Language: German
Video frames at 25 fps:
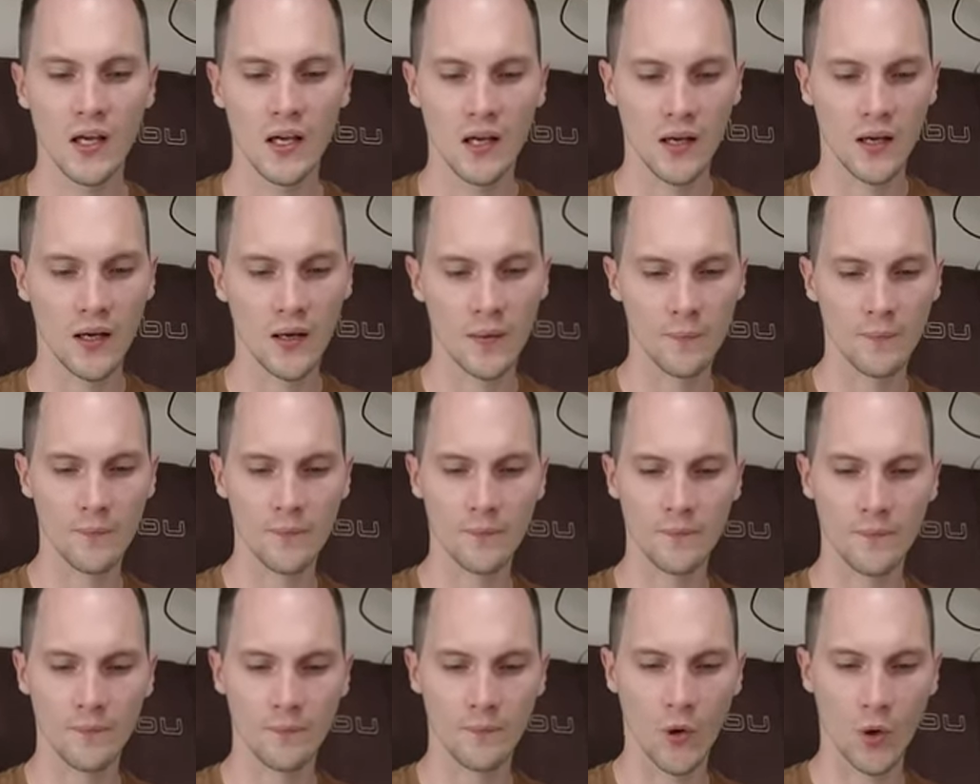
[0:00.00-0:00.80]
Ähm,
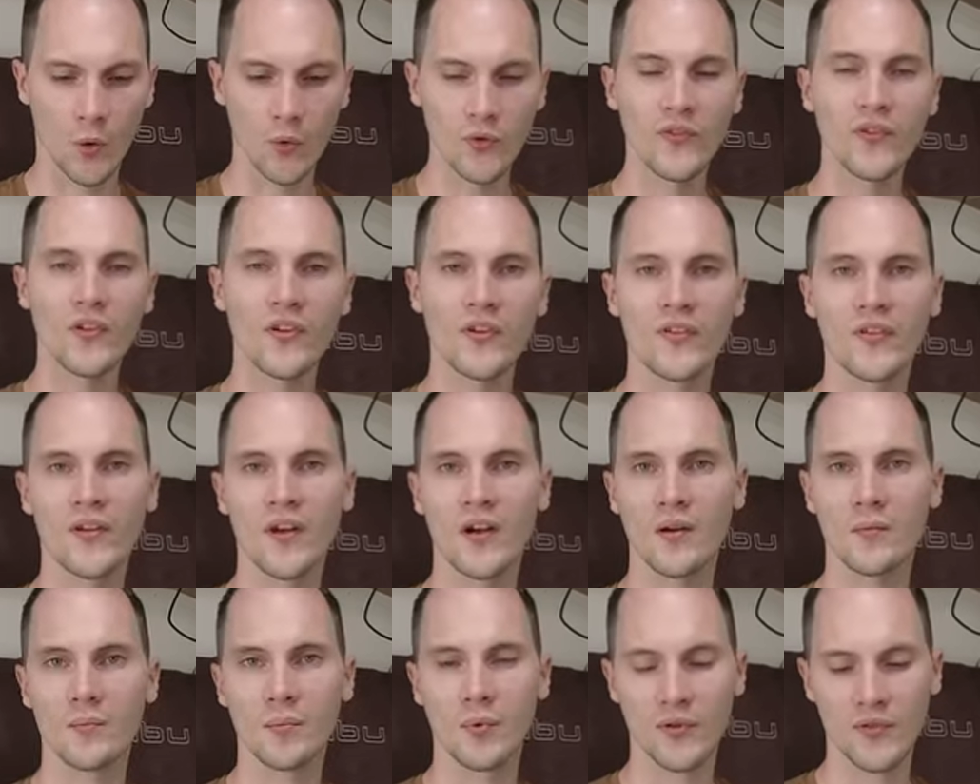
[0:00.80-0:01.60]
bei uns ist
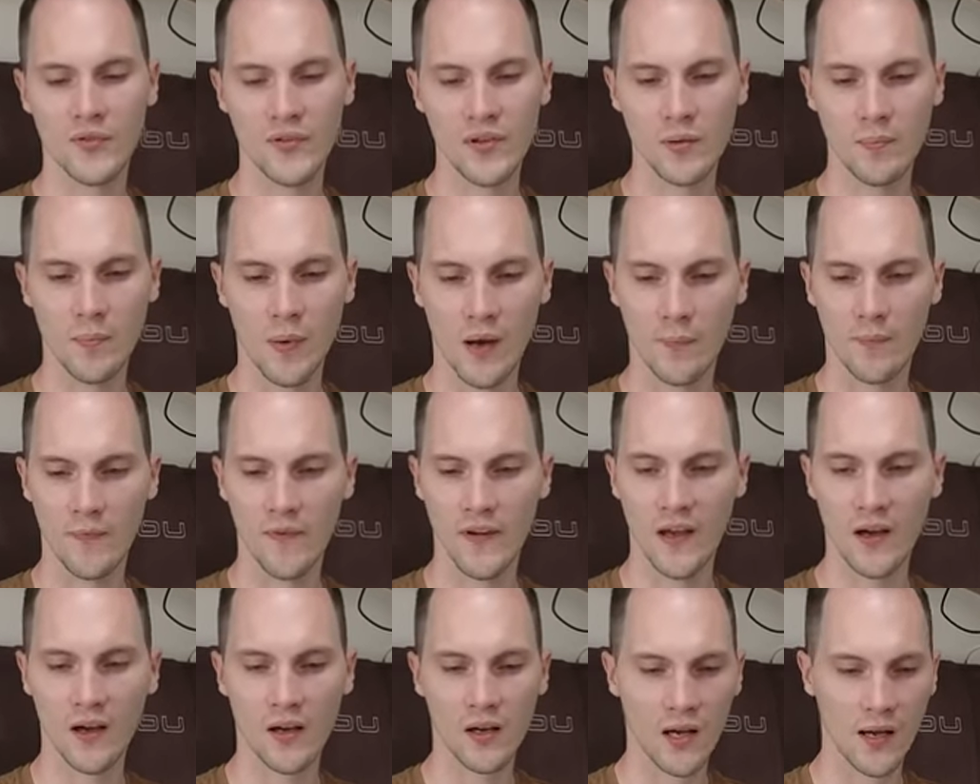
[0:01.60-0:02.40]
er im Prinzip ab
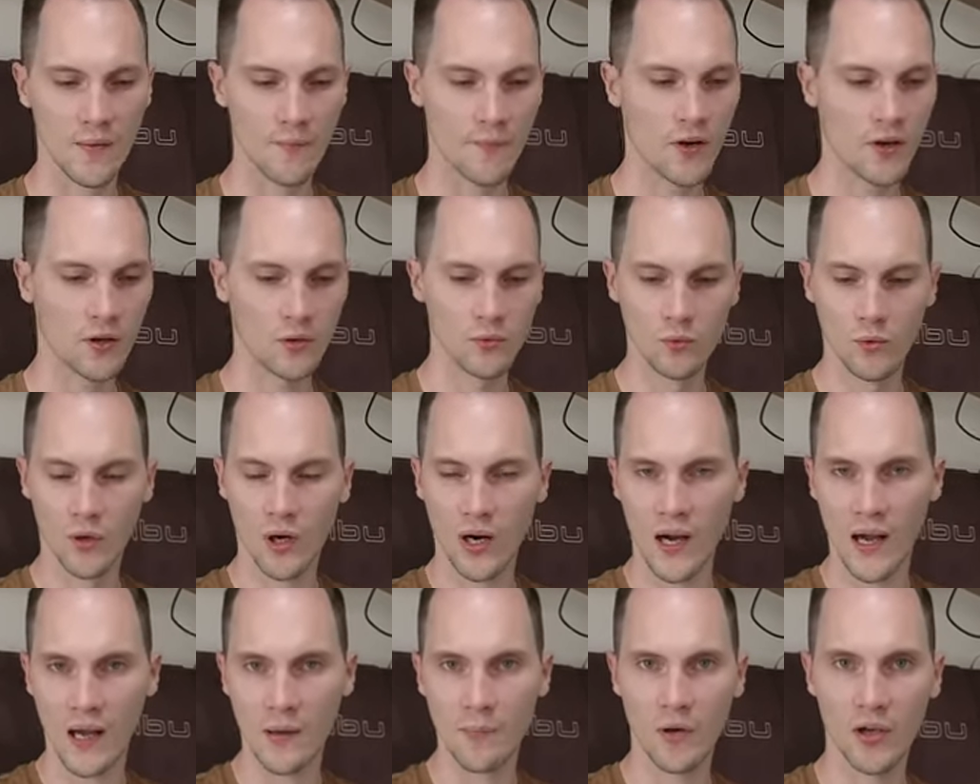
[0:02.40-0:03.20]
Werk einfach
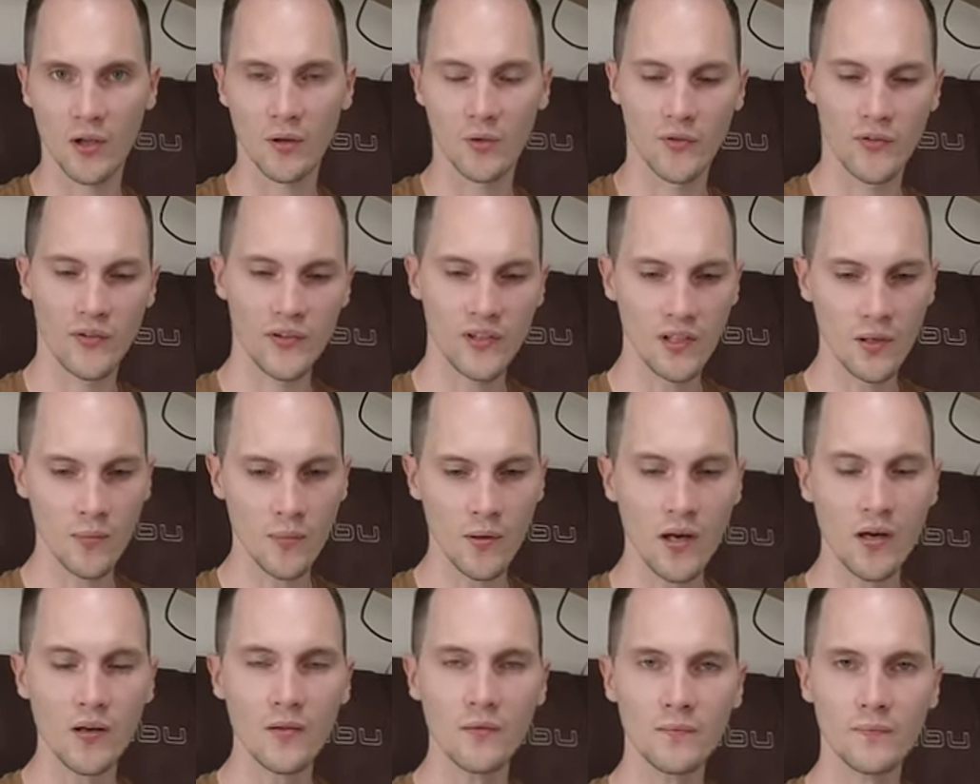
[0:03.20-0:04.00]
nur einmal
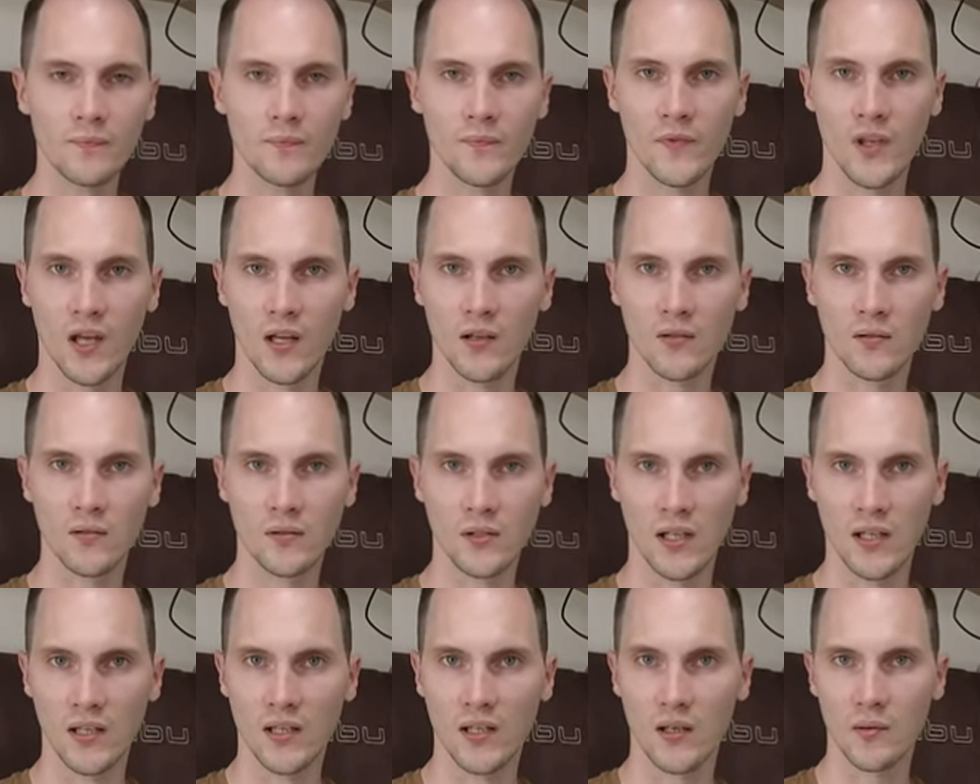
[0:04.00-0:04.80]
justierbar, dann
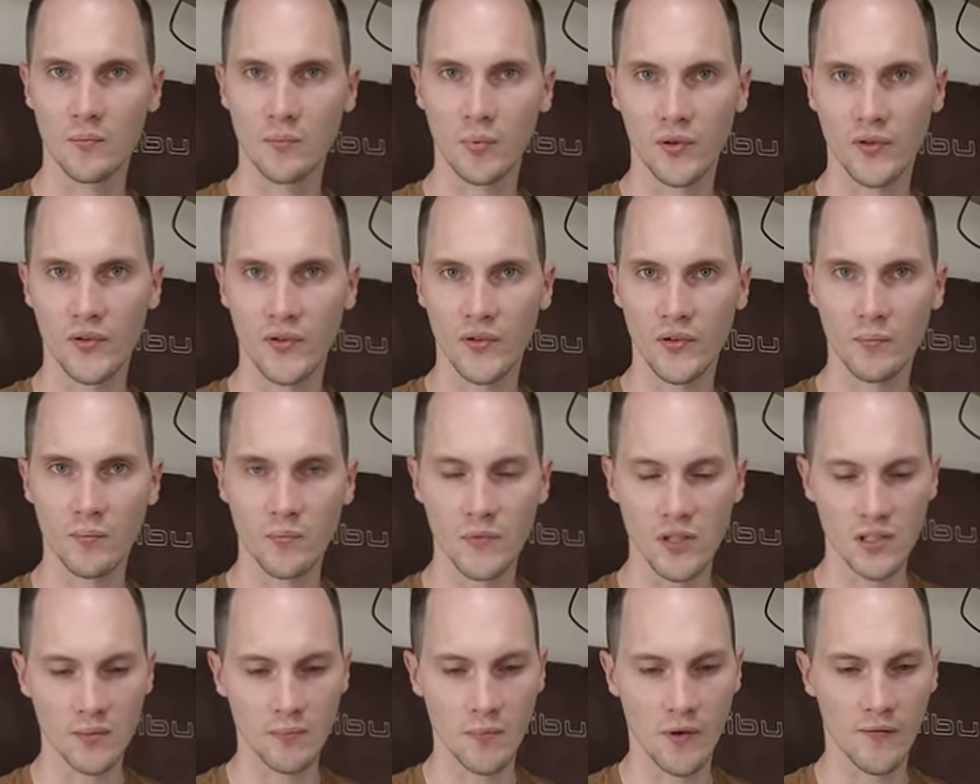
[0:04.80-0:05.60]
geht er im Prinzip
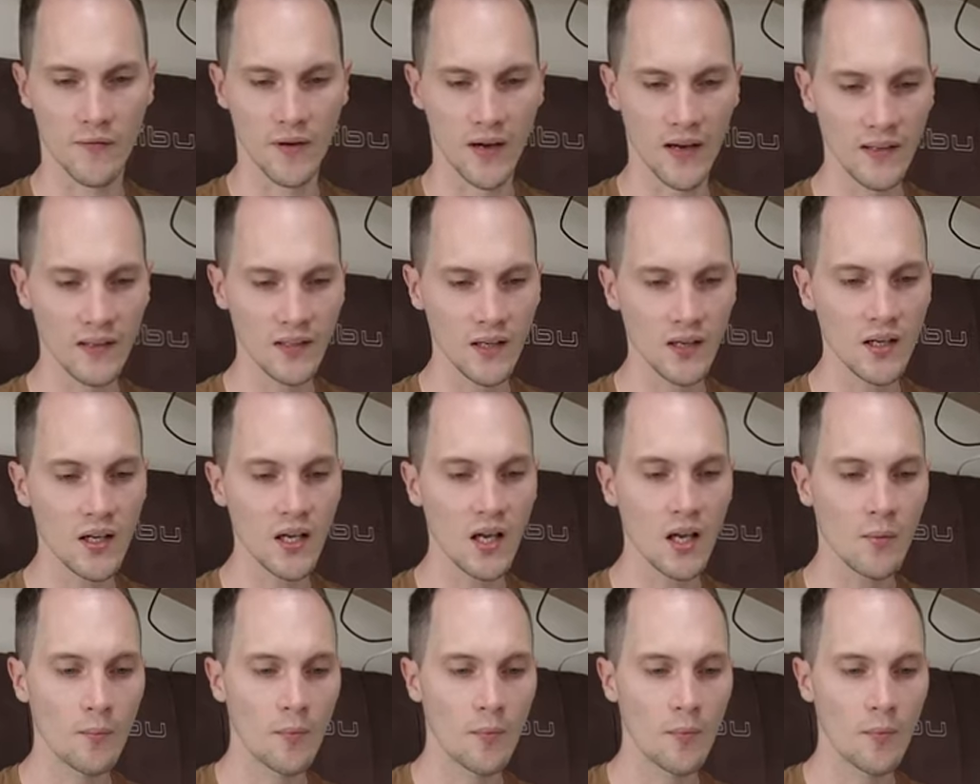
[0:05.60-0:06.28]
nicht mehr weiter.